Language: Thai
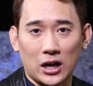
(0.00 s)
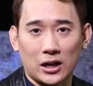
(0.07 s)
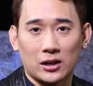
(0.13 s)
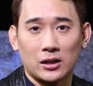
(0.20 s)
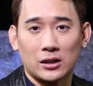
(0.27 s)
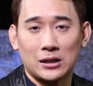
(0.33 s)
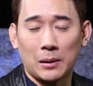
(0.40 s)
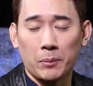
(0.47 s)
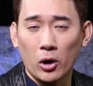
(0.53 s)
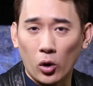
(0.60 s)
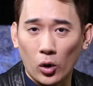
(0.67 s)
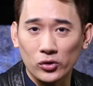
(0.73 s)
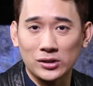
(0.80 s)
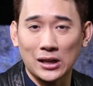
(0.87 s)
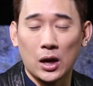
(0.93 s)

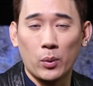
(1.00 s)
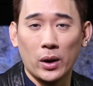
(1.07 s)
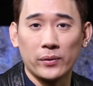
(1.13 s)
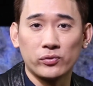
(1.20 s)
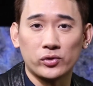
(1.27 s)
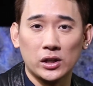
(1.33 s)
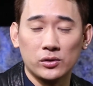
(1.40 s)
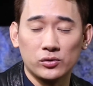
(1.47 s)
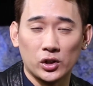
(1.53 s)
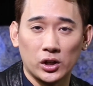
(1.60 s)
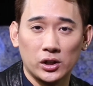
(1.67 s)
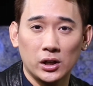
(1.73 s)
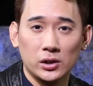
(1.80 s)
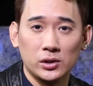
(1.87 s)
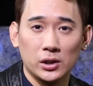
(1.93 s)
007ตึงตึ
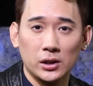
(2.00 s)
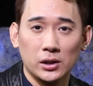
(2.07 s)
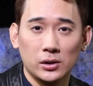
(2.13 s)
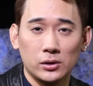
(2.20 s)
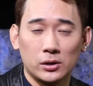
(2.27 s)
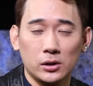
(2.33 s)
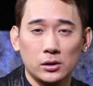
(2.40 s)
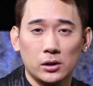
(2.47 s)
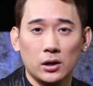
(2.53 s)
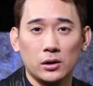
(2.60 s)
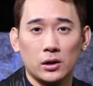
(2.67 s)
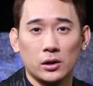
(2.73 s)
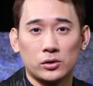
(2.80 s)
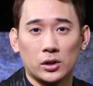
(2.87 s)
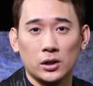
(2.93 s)
งดึงดึงดึงดึ
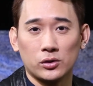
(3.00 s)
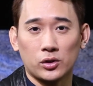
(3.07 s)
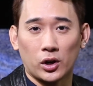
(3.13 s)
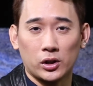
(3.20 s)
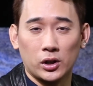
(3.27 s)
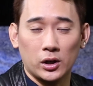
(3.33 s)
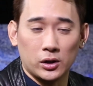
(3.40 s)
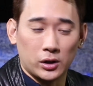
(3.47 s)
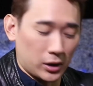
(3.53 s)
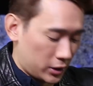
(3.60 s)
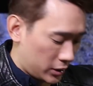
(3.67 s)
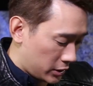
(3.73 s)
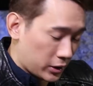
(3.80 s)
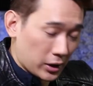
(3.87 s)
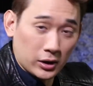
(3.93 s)
งดึงตึงดึง
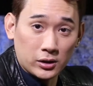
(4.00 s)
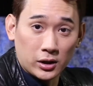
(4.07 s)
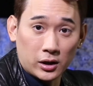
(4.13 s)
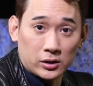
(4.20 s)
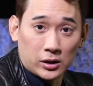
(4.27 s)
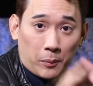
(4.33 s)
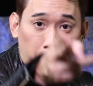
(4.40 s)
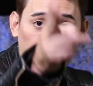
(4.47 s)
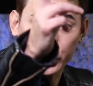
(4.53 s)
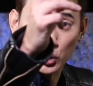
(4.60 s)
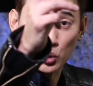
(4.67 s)
ดึงดึงดึงดึงดึง